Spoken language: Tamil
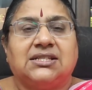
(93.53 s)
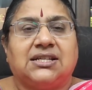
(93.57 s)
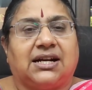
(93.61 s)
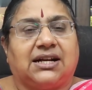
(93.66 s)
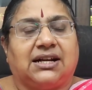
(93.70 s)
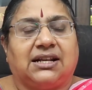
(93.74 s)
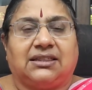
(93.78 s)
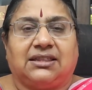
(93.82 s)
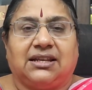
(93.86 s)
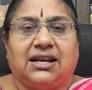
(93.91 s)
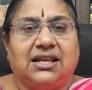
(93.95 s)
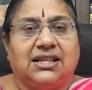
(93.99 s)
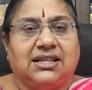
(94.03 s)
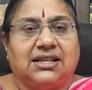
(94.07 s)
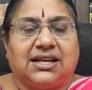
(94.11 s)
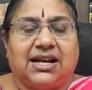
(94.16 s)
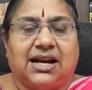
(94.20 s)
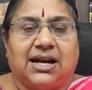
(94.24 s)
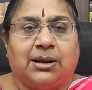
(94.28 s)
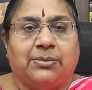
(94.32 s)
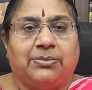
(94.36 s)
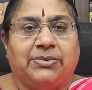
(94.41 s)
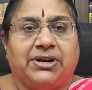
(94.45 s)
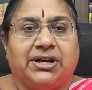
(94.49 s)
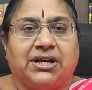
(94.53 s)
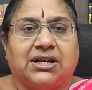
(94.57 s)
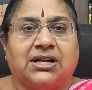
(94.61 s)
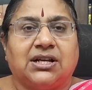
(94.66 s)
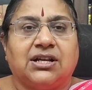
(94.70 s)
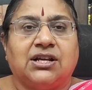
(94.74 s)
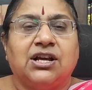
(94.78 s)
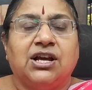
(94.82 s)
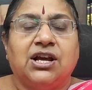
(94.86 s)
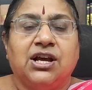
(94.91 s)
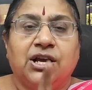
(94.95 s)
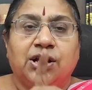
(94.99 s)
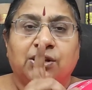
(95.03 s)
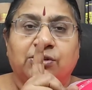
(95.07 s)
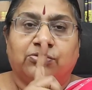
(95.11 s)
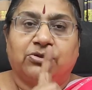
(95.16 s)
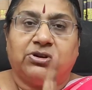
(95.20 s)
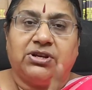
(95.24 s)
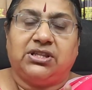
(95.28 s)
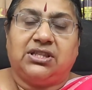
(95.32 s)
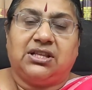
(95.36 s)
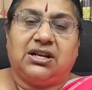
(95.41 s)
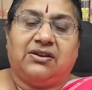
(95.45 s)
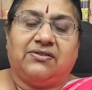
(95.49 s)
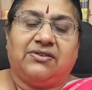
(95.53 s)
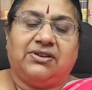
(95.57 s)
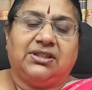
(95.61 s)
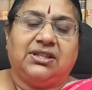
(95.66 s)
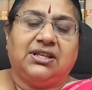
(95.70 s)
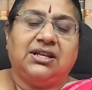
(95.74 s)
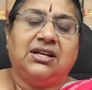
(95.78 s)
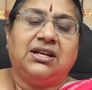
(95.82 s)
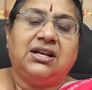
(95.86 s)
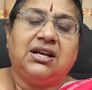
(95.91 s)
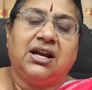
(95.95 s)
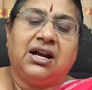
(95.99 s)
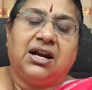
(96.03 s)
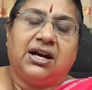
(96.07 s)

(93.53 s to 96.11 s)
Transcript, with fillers: சட்டத்தில் அதுக்கு இடம் இருக்குது ஸோ இதில் வந்து